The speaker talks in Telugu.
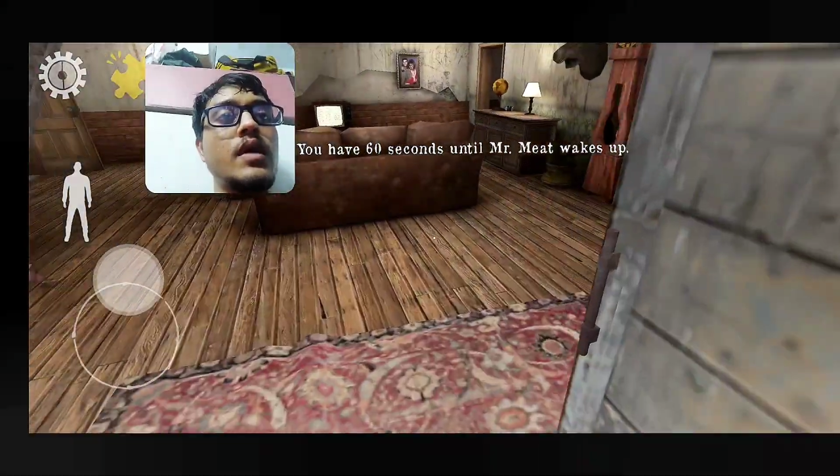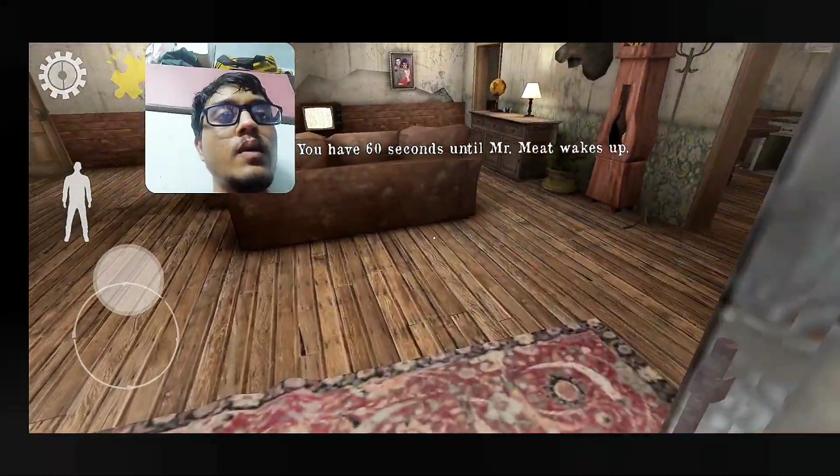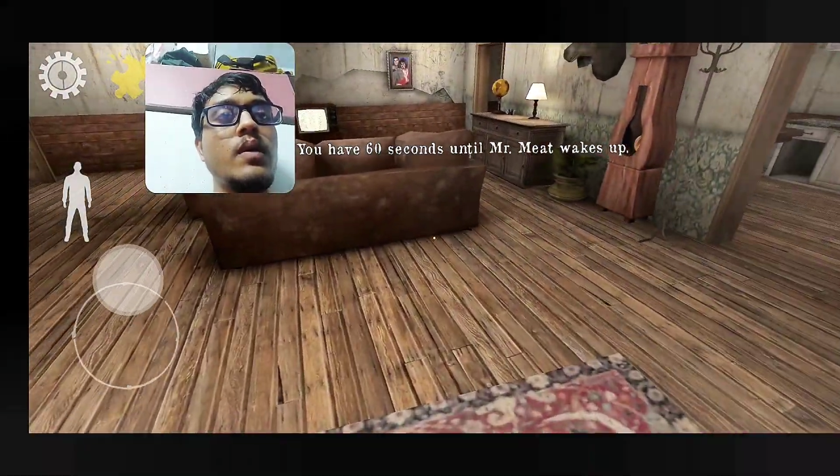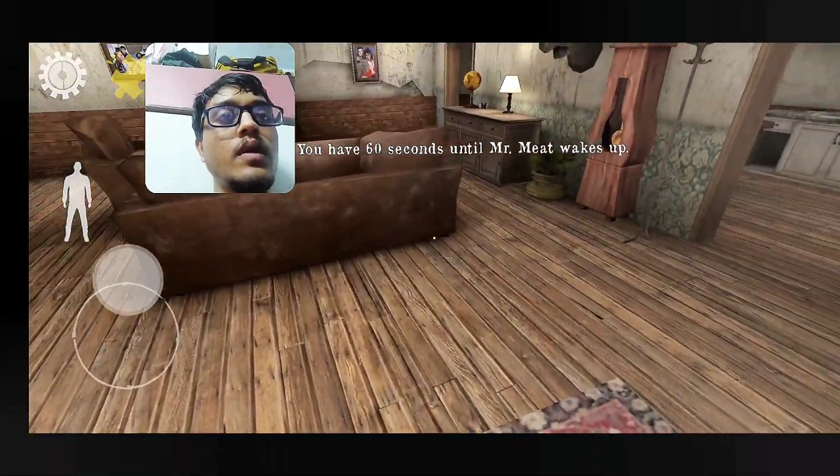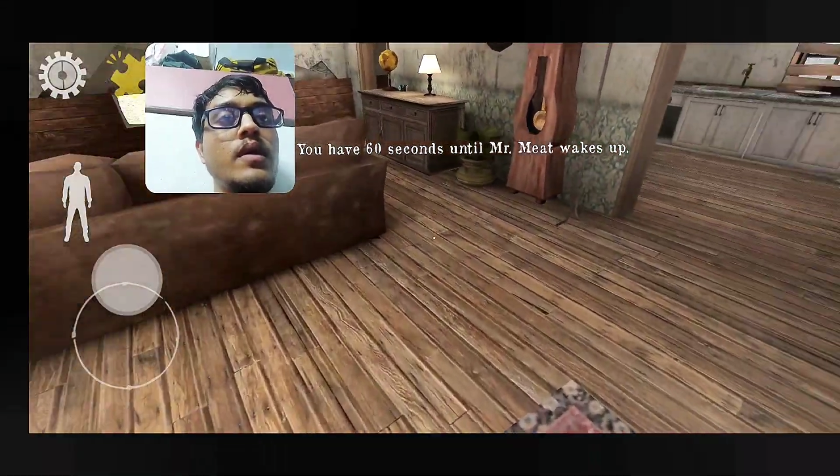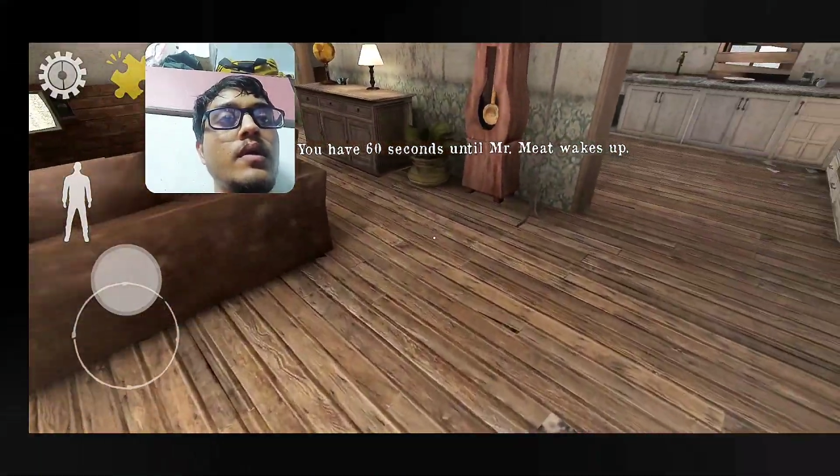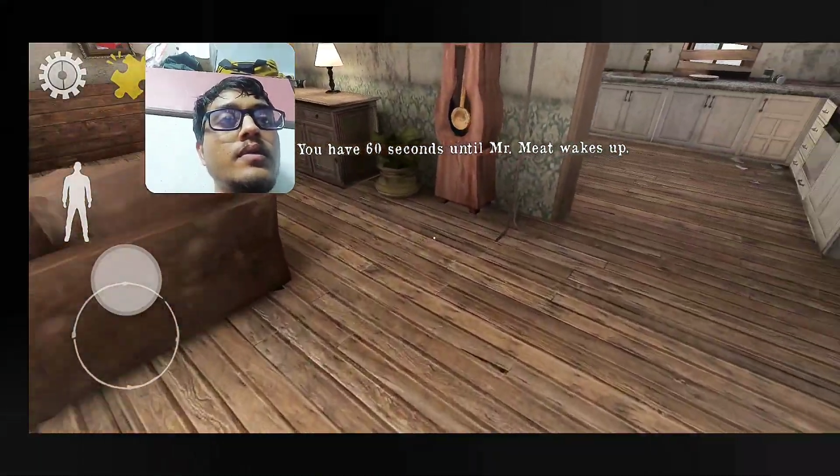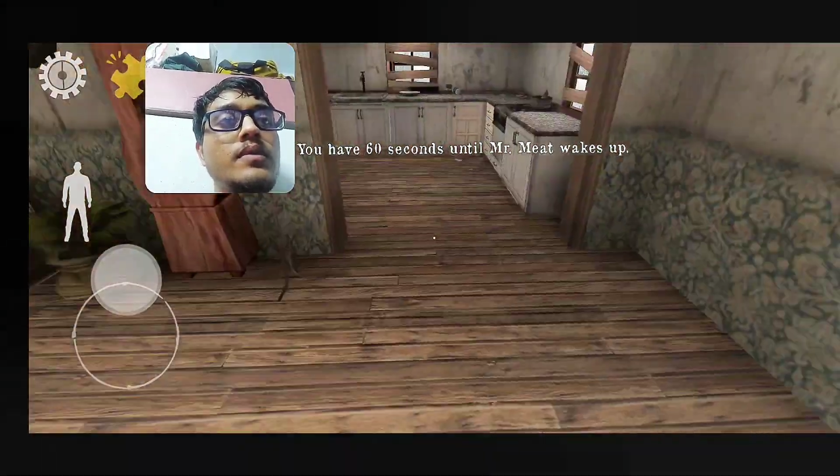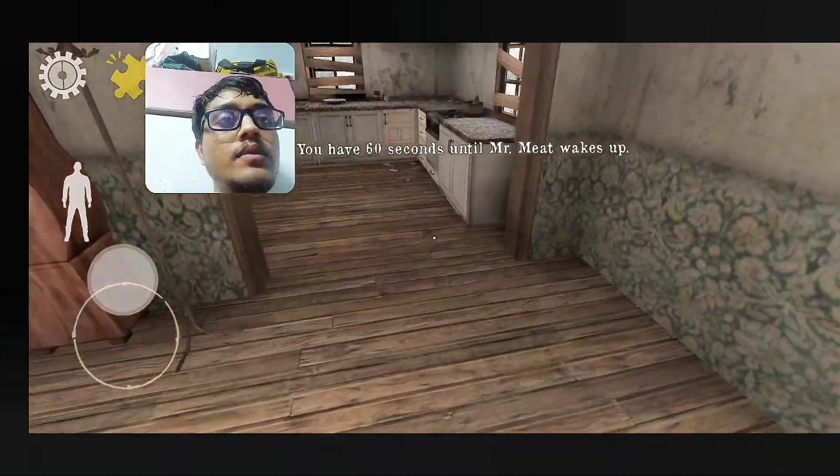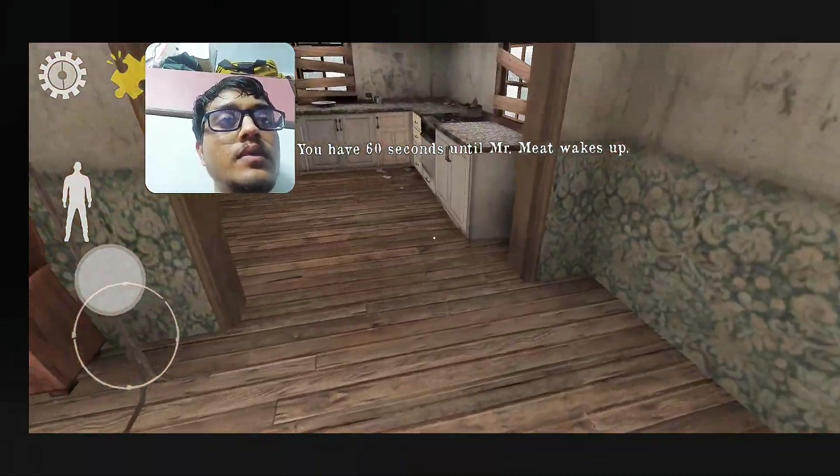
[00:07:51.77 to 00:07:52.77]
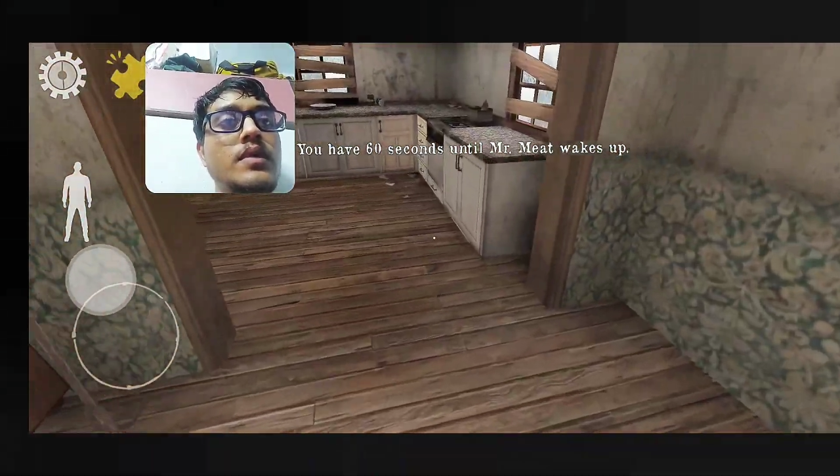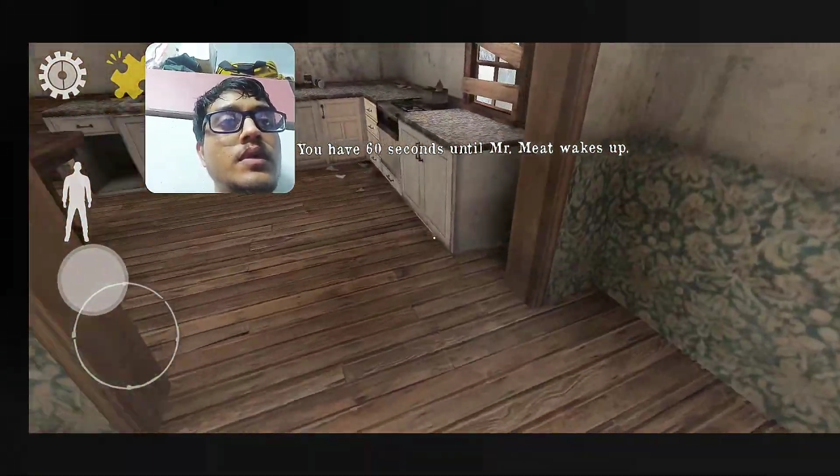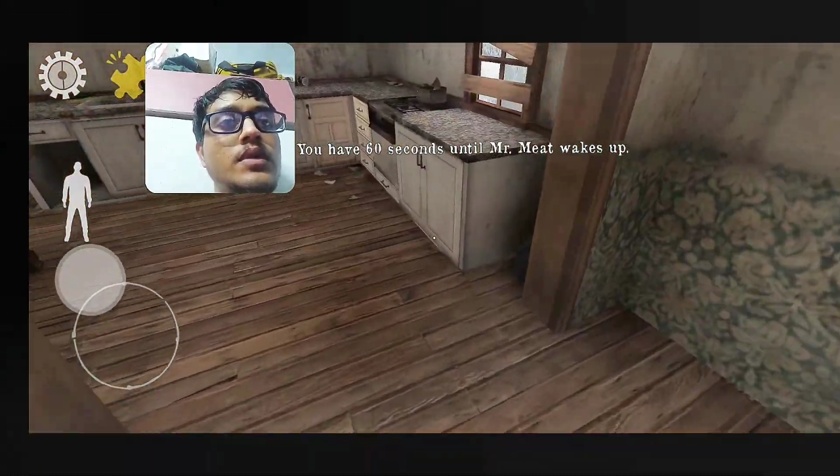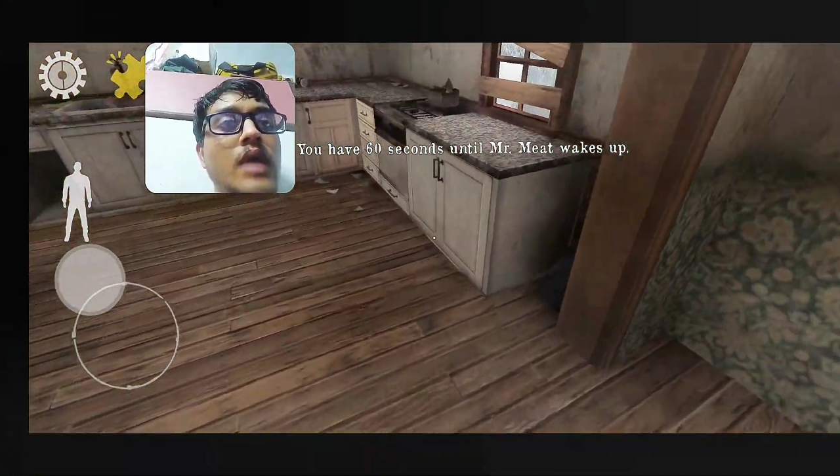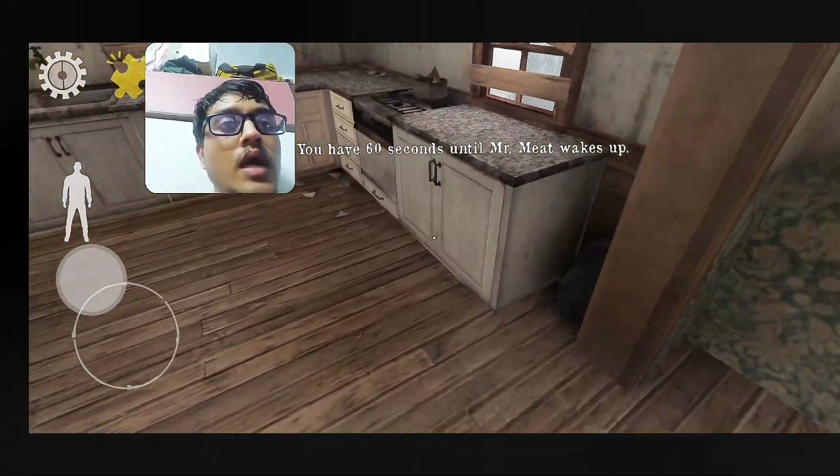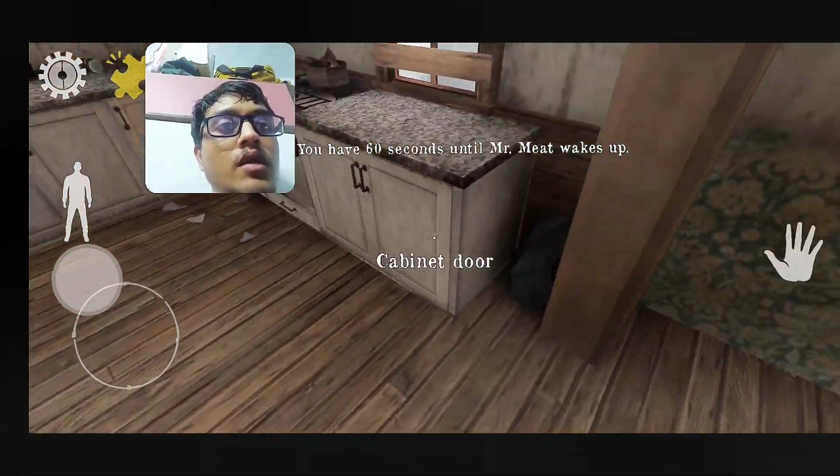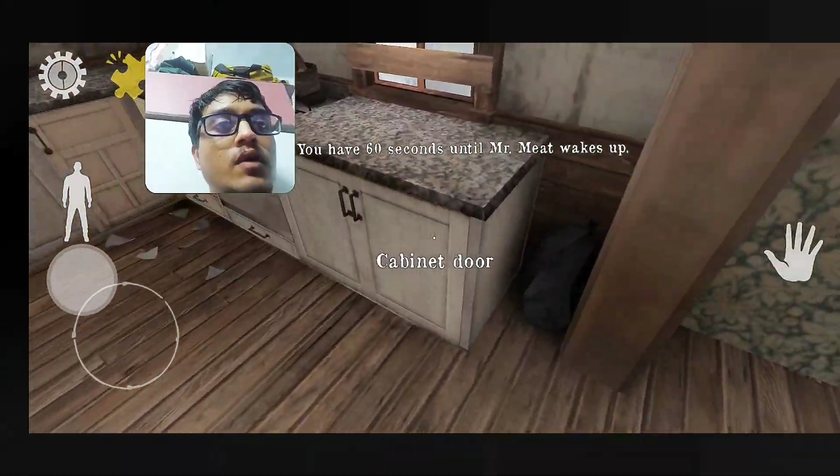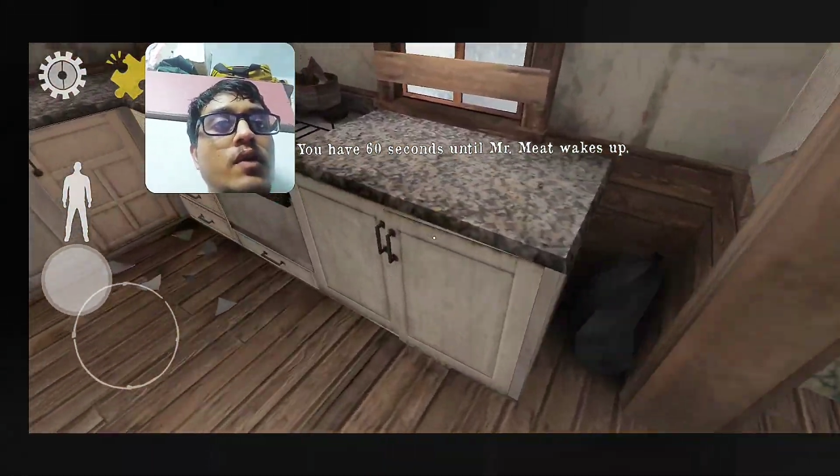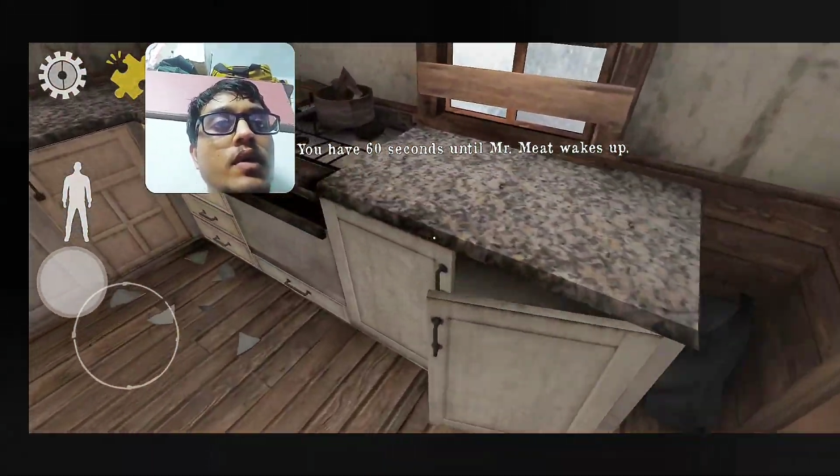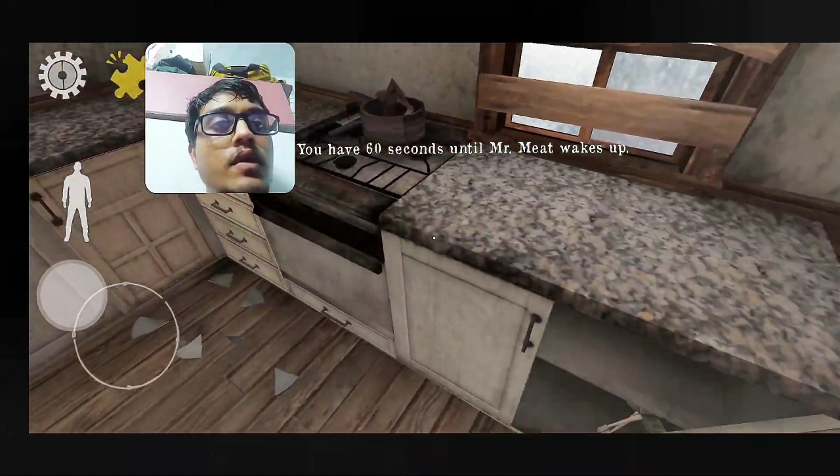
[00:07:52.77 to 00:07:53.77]
అయ్యో చాలా
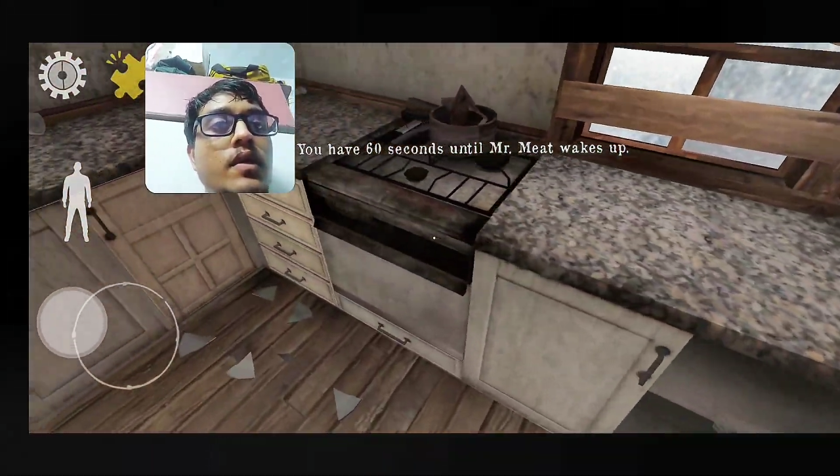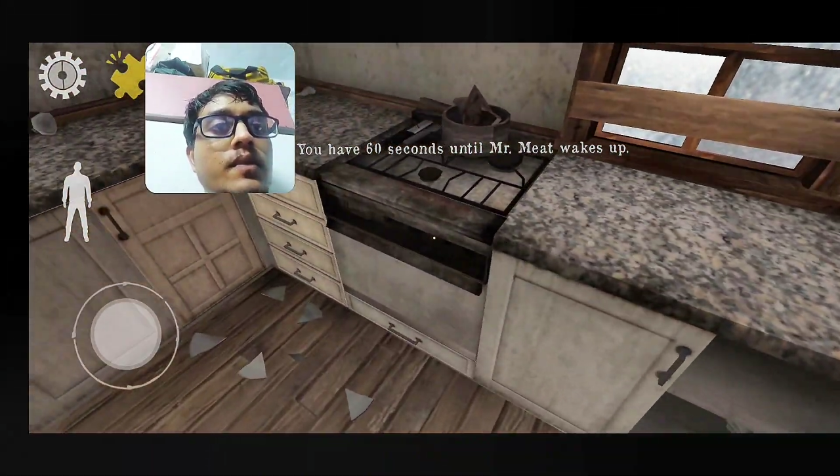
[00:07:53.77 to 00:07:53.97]
తక్కువ అది